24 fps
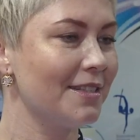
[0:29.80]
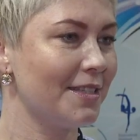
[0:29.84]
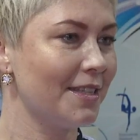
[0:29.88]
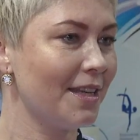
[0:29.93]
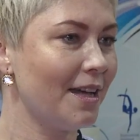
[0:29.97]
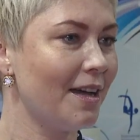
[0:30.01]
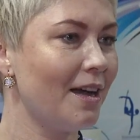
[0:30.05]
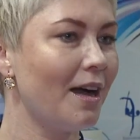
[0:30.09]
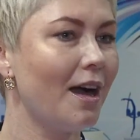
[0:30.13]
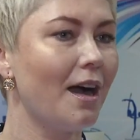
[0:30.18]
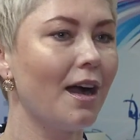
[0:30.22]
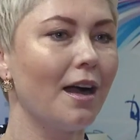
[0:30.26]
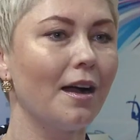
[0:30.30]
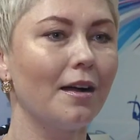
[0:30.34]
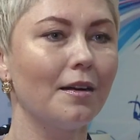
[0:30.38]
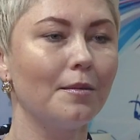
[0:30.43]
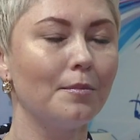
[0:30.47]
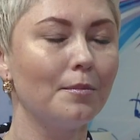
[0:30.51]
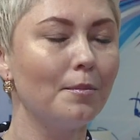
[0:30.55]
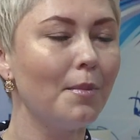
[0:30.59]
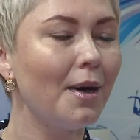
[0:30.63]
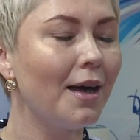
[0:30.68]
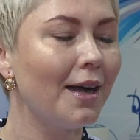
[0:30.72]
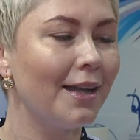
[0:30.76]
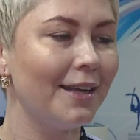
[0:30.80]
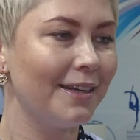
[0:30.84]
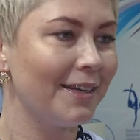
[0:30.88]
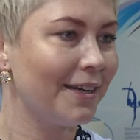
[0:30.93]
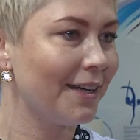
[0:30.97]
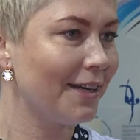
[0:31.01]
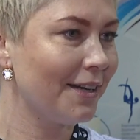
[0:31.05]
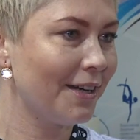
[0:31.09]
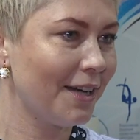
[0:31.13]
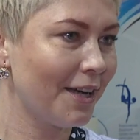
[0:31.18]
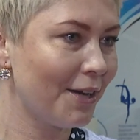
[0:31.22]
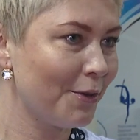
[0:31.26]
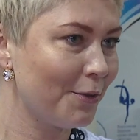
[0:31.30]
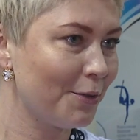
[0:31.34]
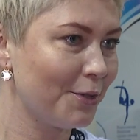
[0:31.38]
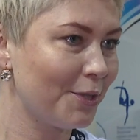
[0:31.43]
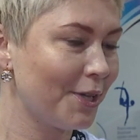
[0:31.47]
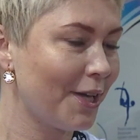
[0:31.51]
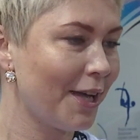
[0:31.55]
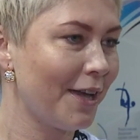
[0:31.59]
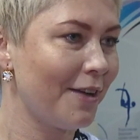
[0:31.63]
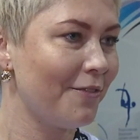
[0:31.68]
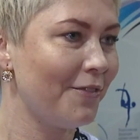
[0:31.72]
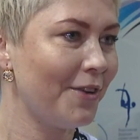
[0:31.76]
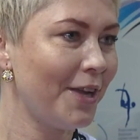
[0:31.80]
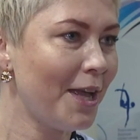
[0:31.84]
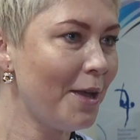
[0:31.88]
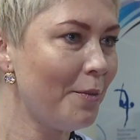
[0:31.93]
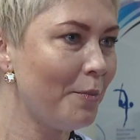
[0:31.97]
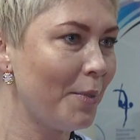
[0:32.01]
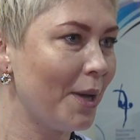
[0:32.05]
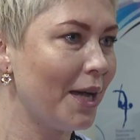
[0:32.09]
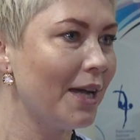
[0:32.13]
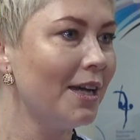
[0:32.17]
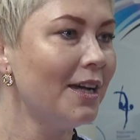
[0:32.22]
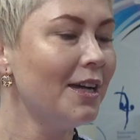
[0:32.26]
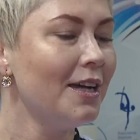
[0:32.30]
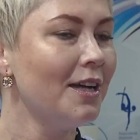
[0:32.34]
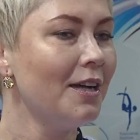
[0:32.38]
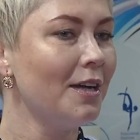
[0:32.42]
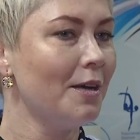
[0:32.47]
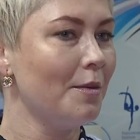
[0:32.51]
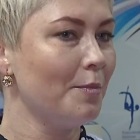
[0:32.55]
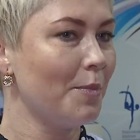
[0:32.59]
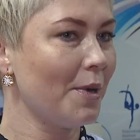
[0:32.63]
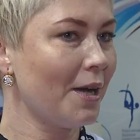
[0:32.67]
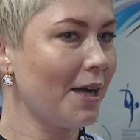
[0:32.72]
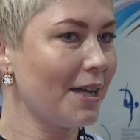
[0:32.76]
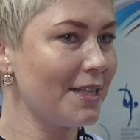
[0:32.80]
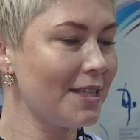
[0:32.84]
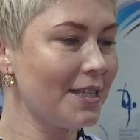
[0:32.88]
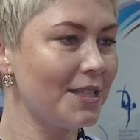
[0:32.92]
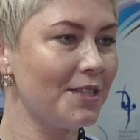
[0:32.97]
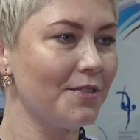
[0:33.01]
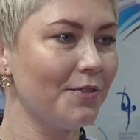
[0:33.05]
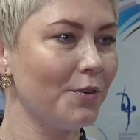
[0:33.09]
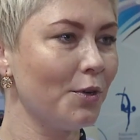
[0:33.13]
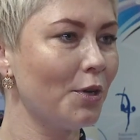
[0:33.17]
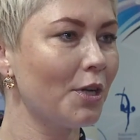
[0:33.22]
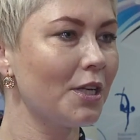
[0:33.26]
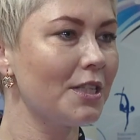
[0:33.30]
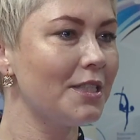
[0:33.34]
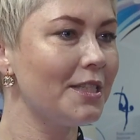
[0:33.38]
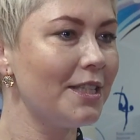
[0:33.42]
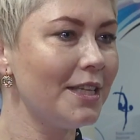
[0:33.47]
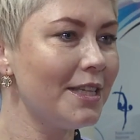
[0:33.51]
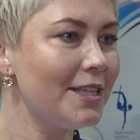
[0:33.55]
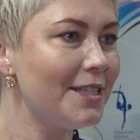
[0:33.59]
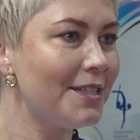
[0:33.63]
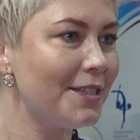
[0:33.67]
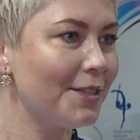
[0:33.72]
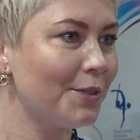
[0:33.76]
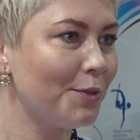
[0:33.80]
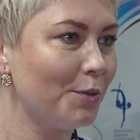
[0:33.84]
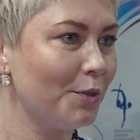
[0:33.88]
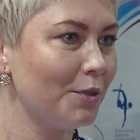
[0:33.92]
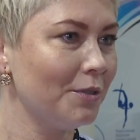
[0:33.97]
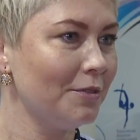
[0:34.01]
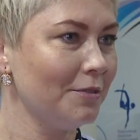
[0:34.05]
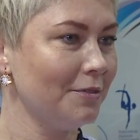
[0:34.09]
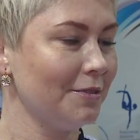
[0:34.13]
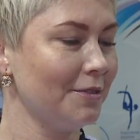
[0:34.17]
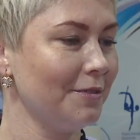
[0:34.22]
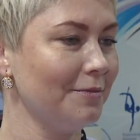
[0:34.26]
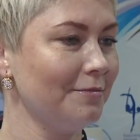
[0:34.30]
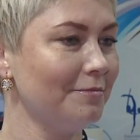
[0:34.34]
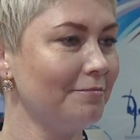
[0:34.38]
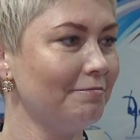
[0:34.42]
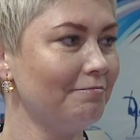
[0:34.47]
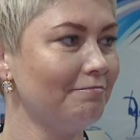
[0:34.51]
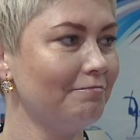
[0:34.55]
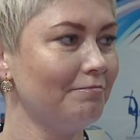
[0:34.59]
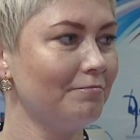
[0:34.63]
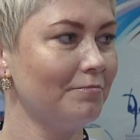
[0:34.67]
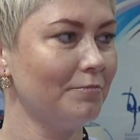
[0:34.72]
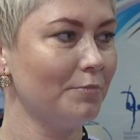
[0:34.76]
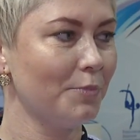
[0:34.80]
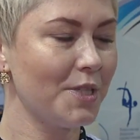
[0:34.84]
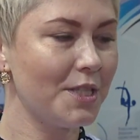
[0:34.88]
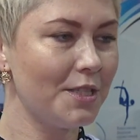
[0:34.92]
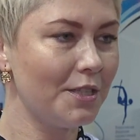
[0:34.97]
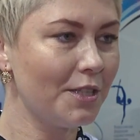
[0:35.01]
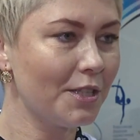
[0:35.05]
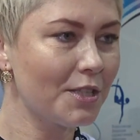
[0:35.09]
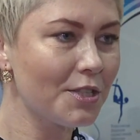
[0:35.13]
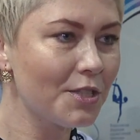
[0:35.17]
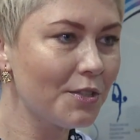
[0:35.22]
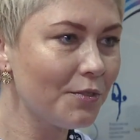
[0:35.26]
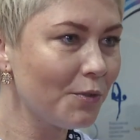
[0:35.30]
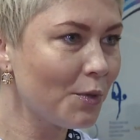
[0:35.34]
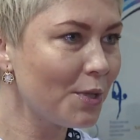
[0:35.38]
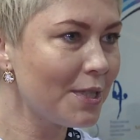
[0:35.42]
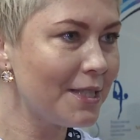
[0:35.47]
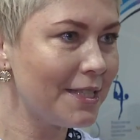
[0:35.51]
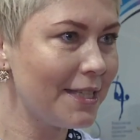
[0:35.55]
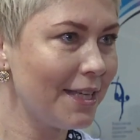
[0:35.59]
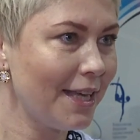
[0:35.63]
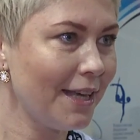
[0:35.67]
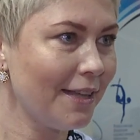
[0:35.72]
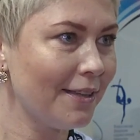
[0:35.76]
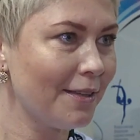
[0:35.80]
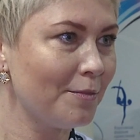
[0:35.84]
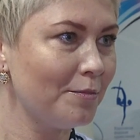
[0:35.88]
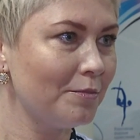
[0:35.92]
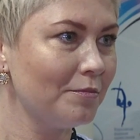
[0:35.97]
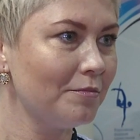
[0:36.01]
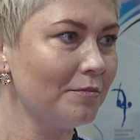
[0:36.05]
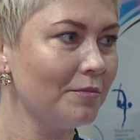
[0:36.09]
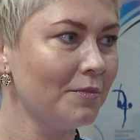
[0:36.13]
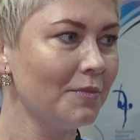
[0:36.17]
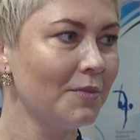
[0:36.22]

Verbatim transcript: за маленькое короткое время, показать свою артистику, мастерство телом.